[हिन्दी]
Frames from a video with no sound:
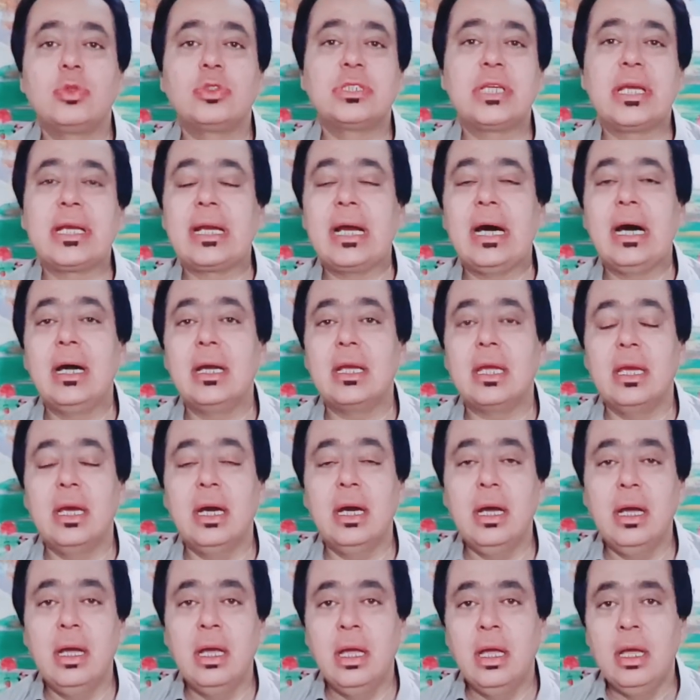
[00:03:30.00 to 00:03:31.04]
उनसे कहा गया
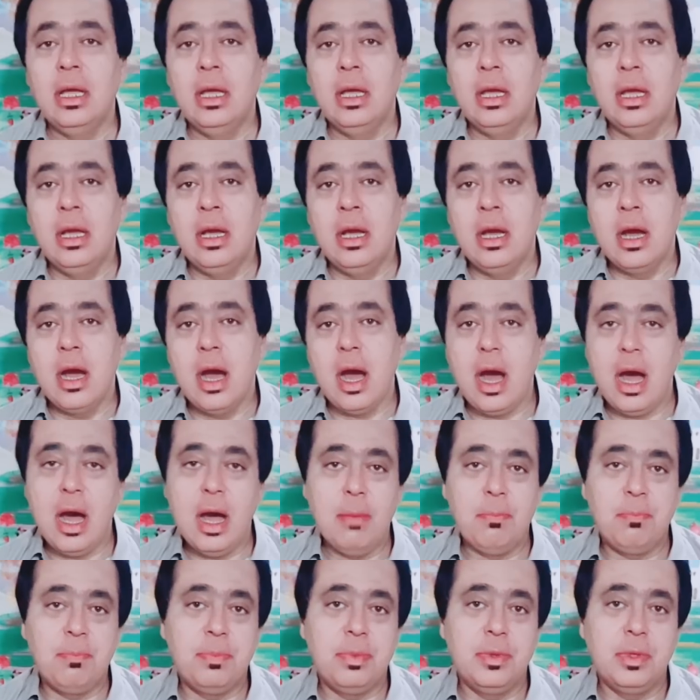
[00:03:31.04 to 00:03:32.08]

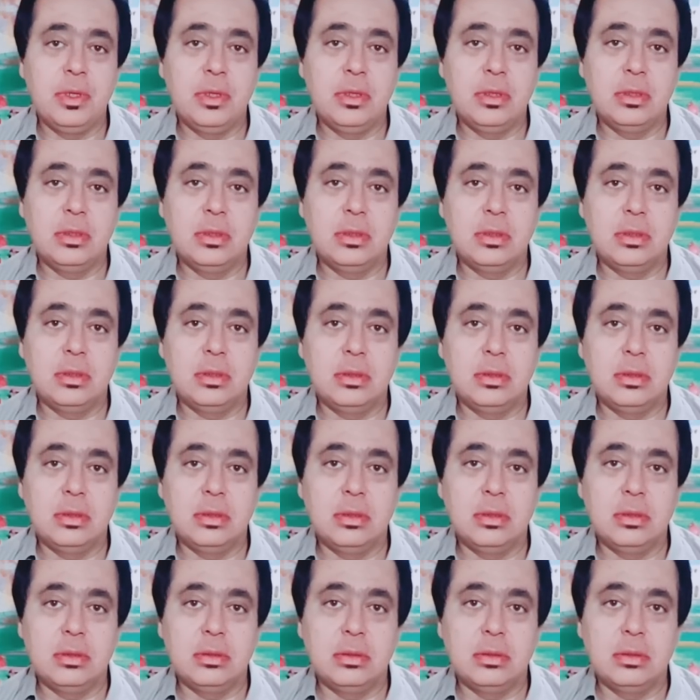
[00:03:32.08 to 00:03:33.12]
आप
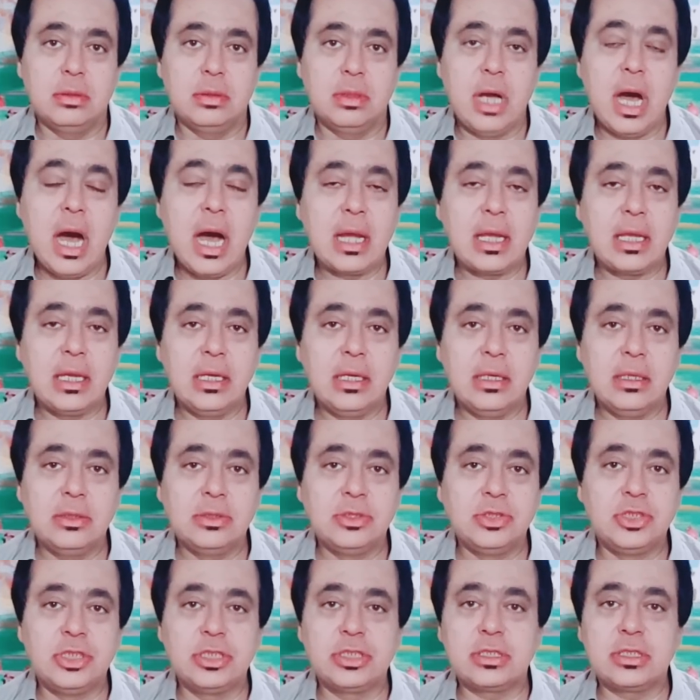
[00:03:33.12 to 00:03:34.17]
आगे
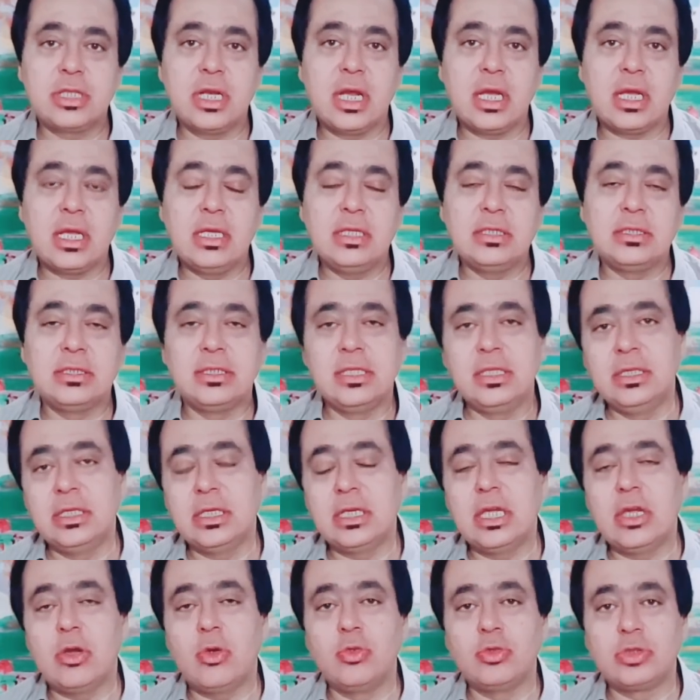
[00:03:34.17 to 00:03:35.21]
जिस तरह की
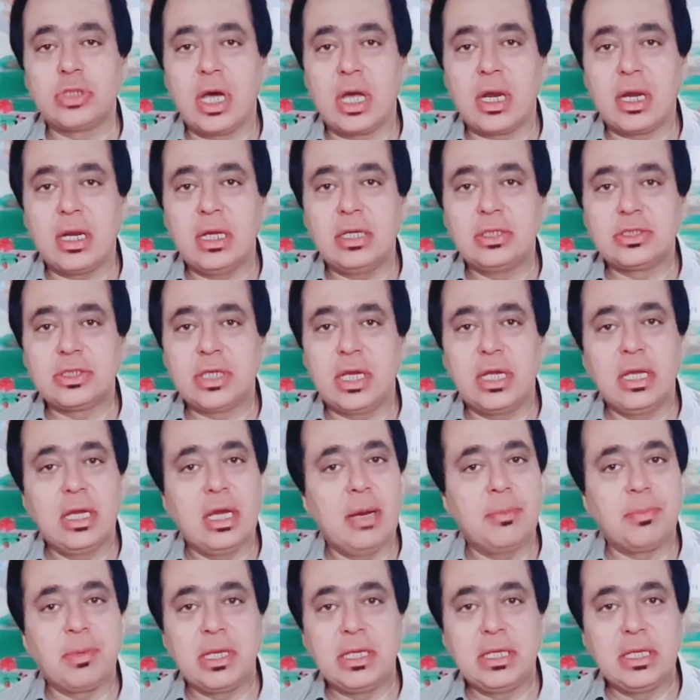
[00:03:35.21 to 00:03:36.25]
ज़िंदगी गुजारना चाहें
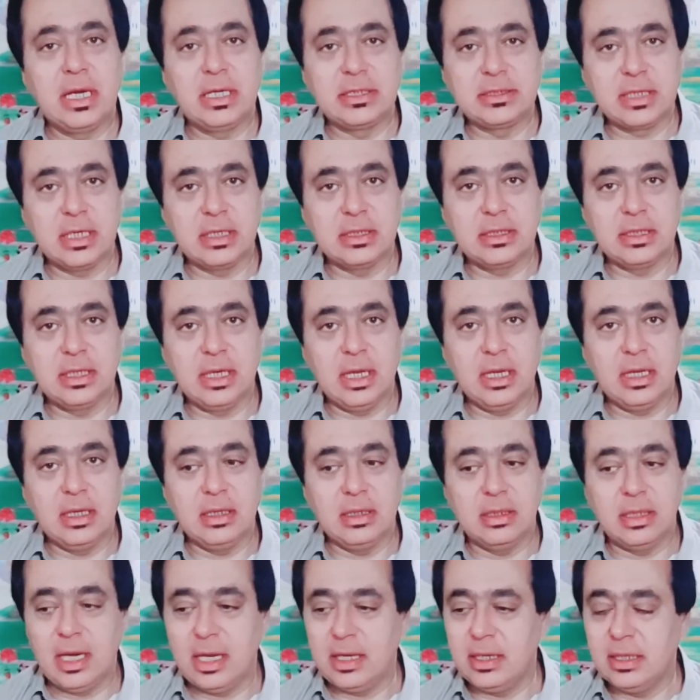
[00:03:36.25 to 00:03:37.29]
आपके लिए आज़ादी
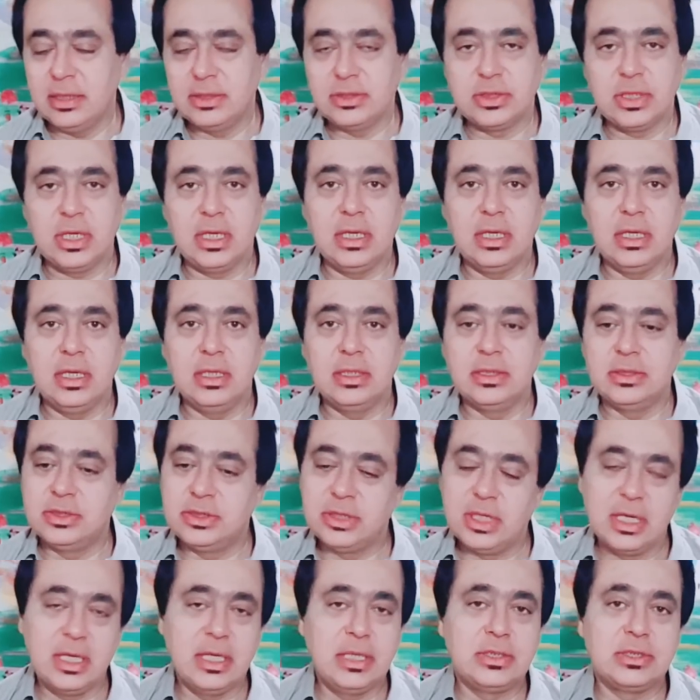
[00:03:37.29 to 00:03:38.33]
है रहना चाहें
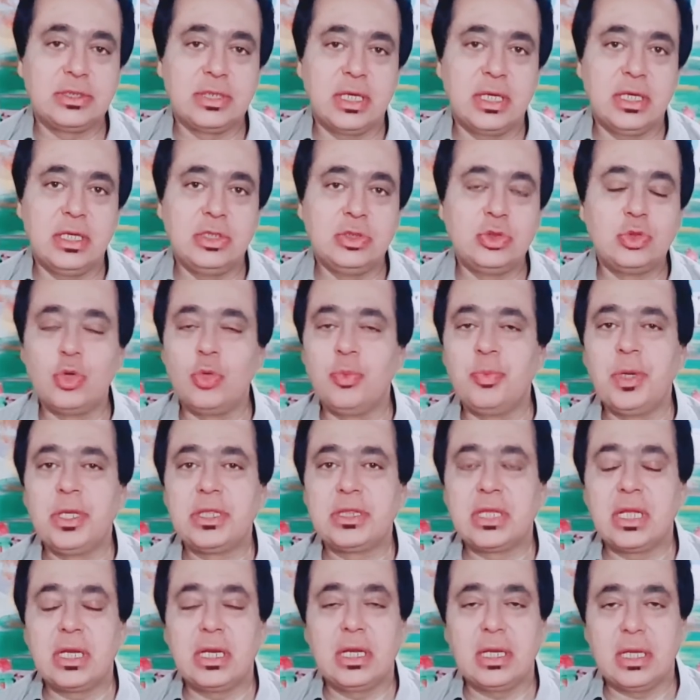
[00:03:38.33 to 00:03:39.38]
जाना चाहें जो
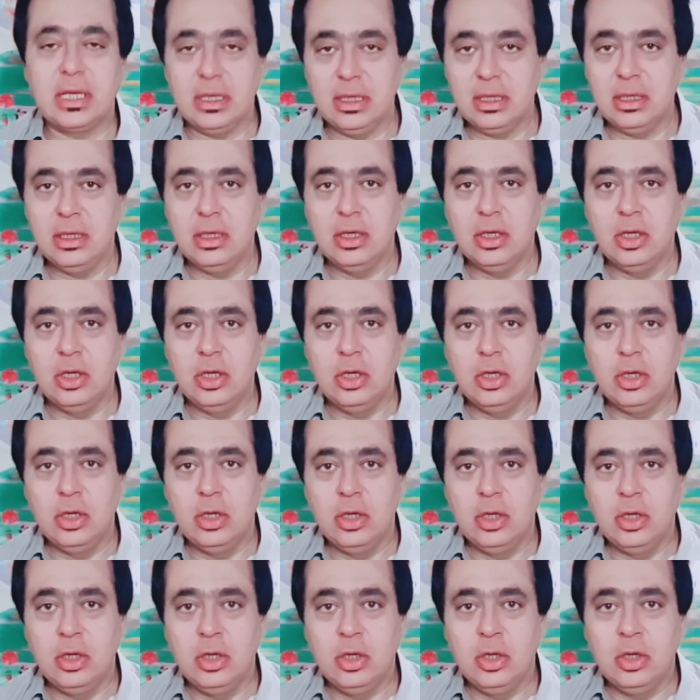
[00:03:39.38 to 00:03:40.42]
बेहतर लगे
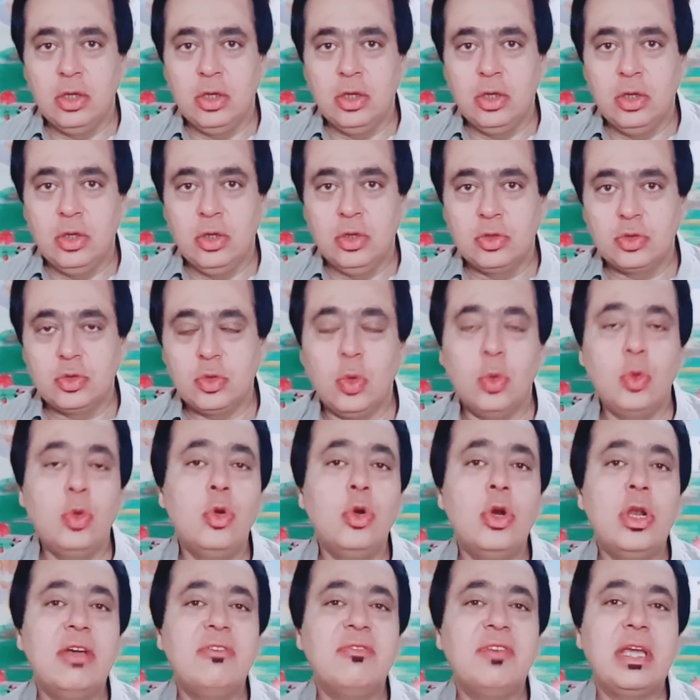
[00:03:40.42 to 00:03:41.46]
तो
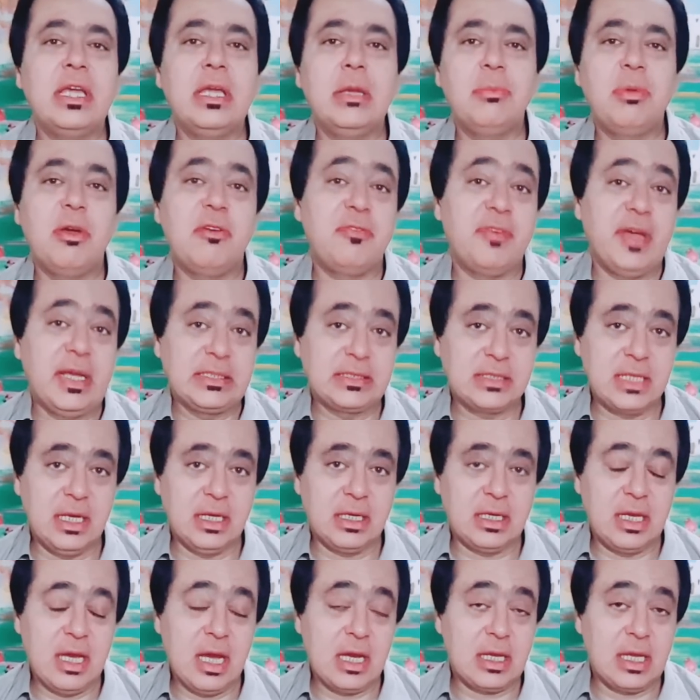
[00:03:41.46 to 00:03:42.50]
उन्होंने वहीं पे फ़ैसला
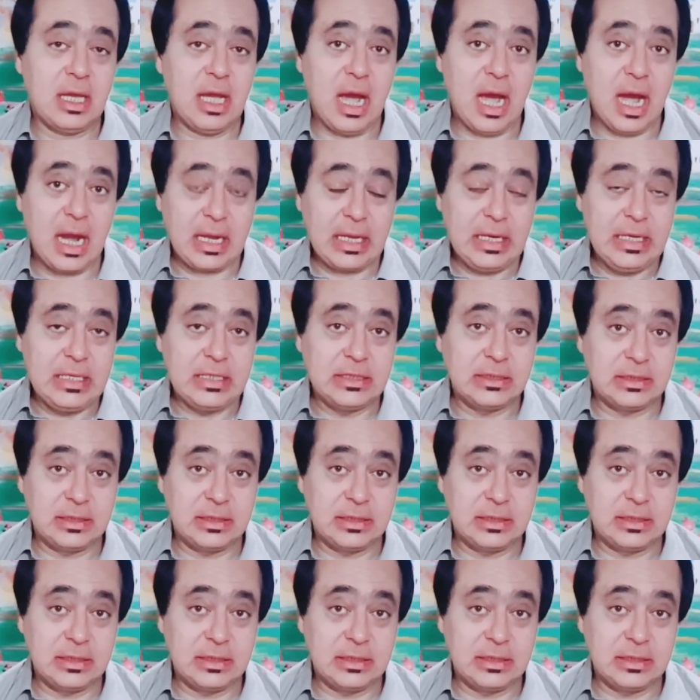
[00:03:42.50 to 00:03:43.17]
किया कि अगली